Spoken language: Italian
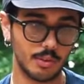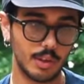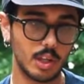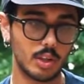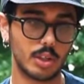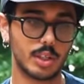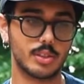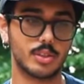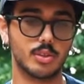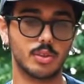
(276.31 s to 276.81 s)
è vero
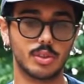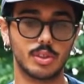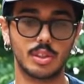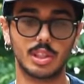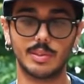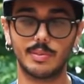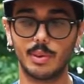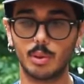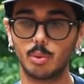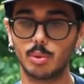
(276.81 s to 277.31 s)
che sono
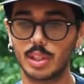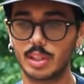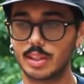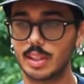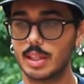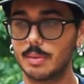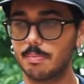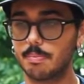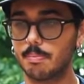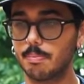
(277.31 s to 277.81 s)
state
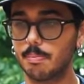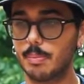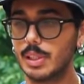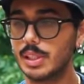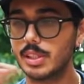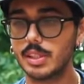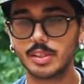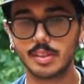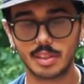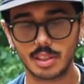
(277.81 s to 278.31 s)
valutate
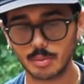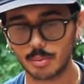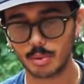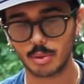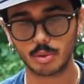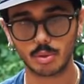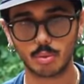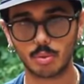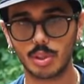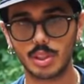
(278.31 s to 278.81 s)
benissimo
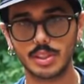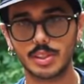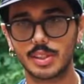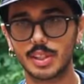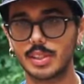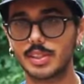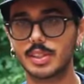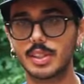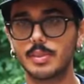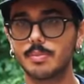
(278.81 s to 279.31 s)
su
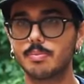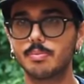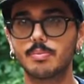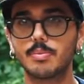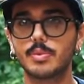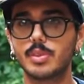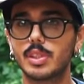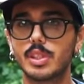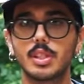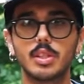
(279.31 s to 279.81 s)
qualsiasi
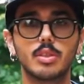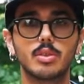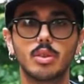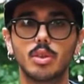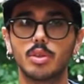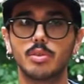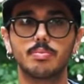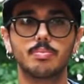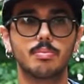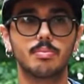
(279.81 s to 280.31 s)

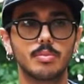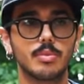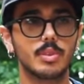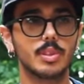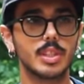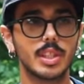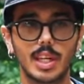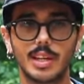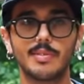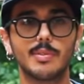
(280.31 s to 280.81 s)
sito
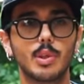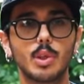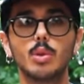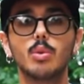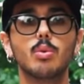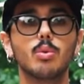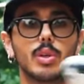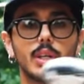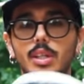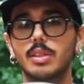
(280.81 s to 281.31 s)
di
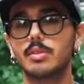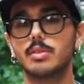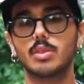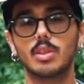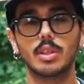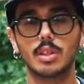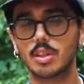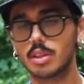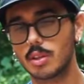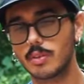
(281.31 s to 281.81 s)
review che
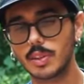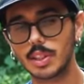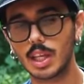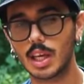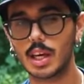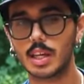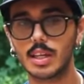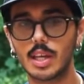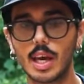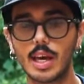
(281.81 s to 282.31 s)
sono andato a
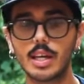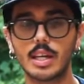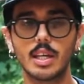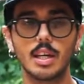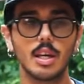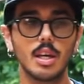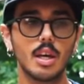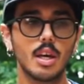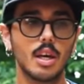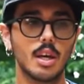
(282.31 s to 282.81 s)
vedere ieri,
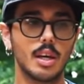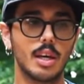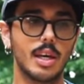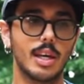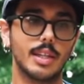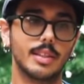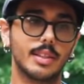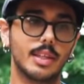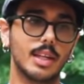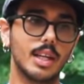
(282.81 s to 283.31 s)

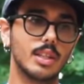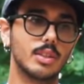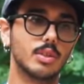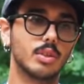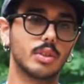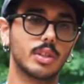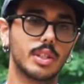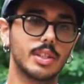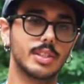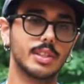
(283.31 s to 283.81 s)
eh, tra
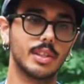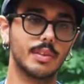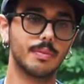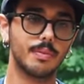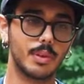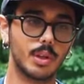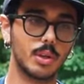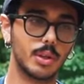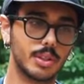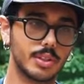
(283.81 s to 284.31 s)
l'altro Christian
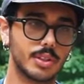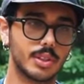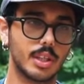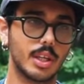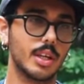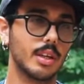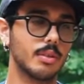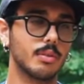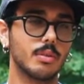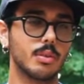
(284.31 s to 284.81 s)
Flores,
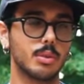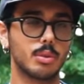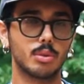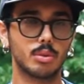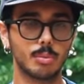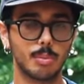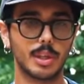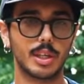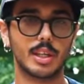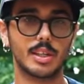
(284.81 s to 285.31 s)
che è uno
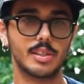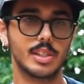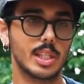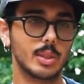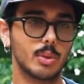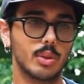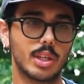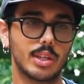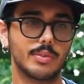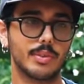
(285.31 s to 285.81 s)
youtuber che
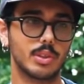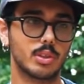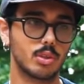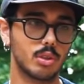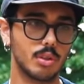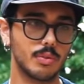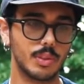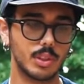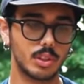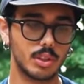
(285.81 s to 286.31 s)
seguo che fa
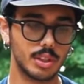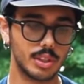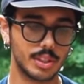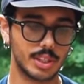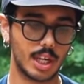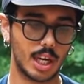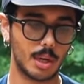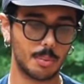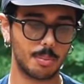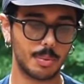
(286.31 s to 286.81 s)
solo video di
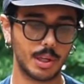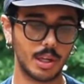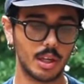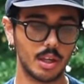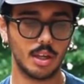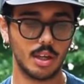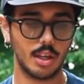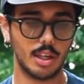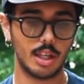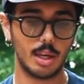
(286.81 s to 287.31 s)
scarpe,
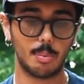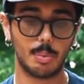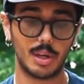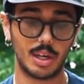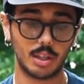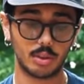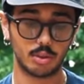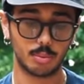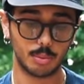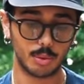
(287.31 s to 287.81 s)
eh, ne ha
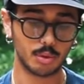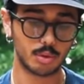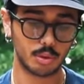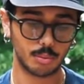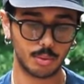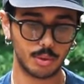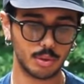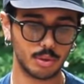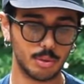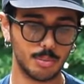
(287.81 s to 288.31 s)
parlato molto
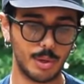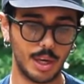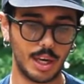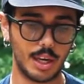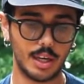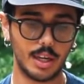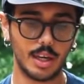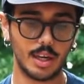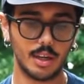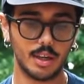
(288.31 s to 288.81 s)
molto
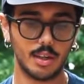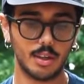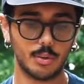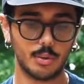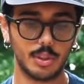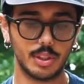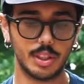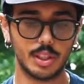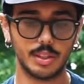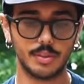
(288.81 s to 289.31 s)
bene,
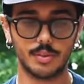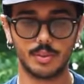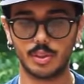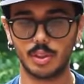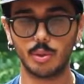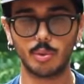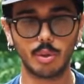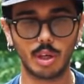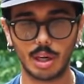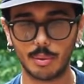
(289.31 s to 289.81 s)
quindi
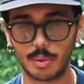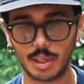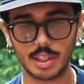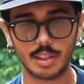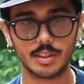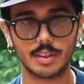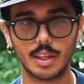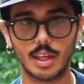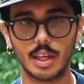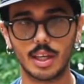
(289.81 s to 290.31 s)

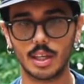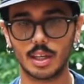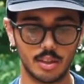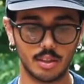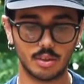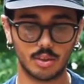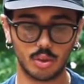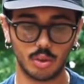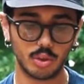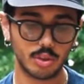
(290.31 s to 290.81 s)
sicuramente
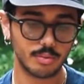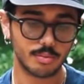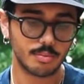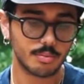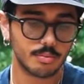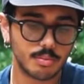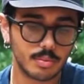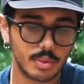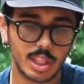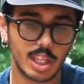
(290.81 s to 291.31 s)
sono
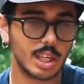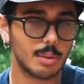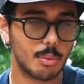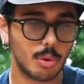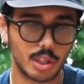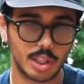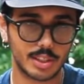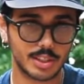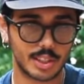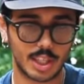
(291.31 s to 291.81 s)
delle
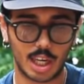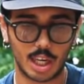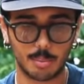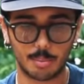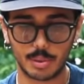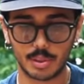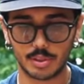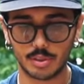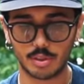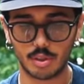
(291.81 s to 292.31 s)
buone
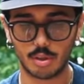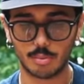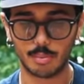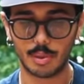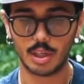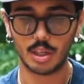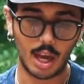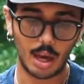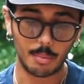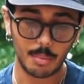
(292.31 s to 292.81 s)
scarpe,
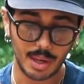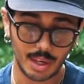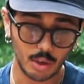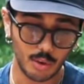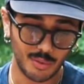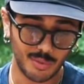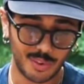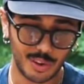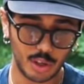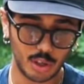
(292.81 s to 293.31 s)
insomma. A me
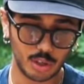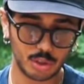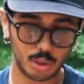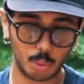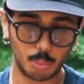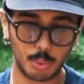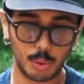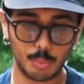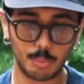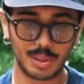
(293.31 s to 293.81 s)
non fanno
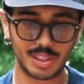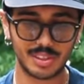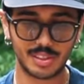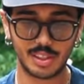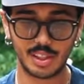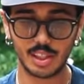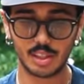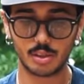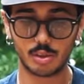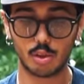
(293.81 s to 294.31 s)
troppo
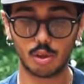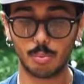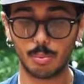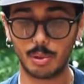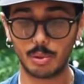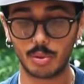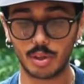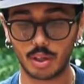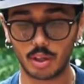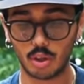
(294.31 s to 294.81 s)
impazzire solo per
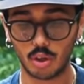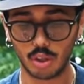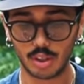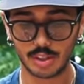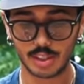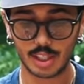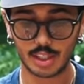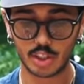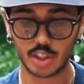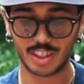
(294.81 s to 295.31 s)
una
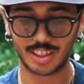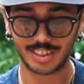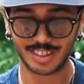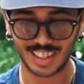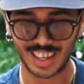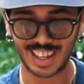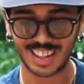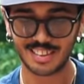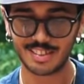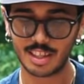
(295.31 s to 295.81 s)
cosa, c'è
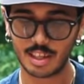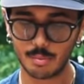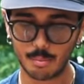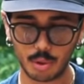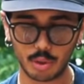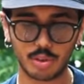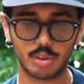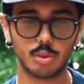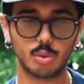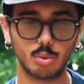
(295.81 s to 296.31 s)
tanta
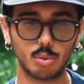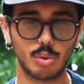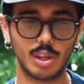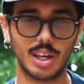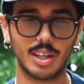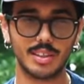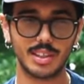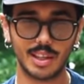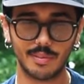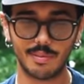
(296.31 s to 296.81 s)

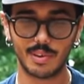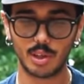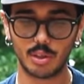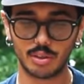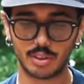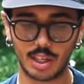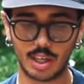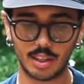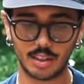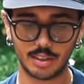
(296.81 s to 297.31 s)
imbottitura, davvero
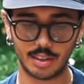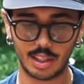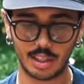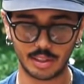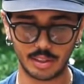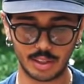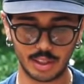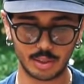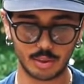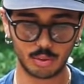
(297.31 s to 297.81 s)
tanta,
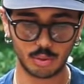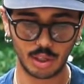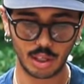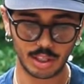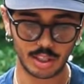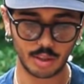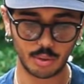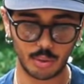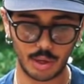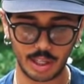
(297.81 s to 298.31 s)
sia sulla
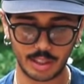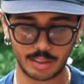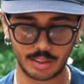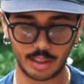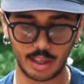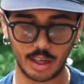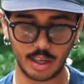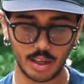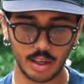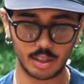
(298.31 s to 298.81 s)

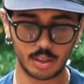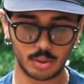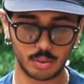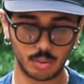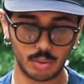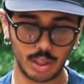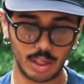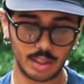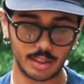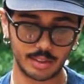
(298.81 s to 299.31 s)
linguetta che
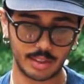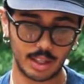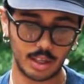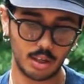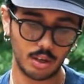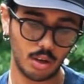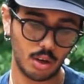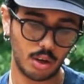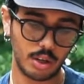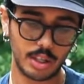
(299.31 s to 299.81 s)
sul
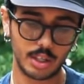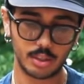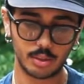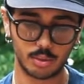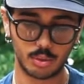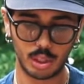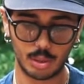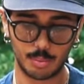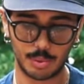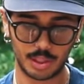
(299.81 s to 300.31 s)
tallone,
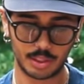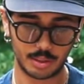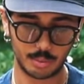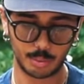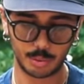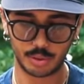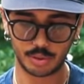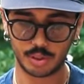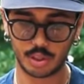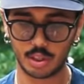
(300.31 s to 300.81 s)
sulla parte
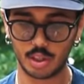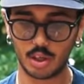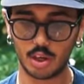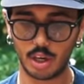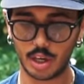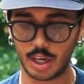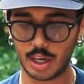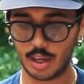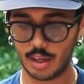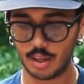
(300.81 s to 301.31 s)

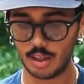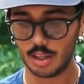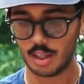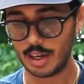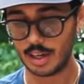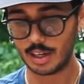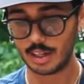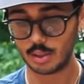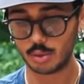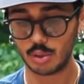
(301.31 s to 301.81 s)
posteriore,
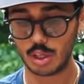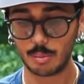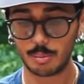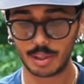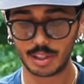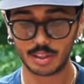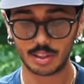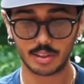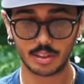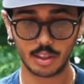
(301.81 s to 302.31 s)
anche sulla
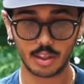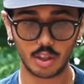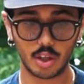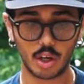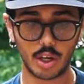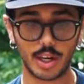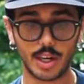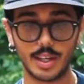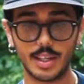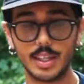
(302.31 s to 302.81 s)
parte
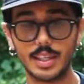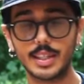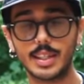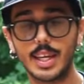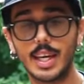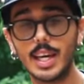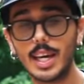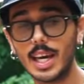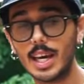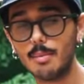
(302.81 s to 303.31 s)
anteriore, il
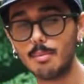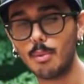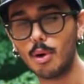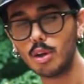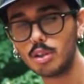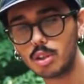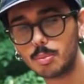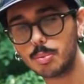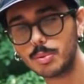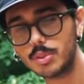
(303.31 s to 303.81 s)
che è
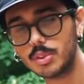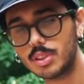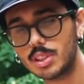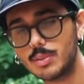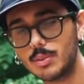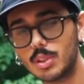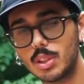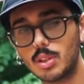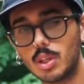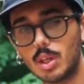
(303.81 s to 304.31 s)
molto positivo da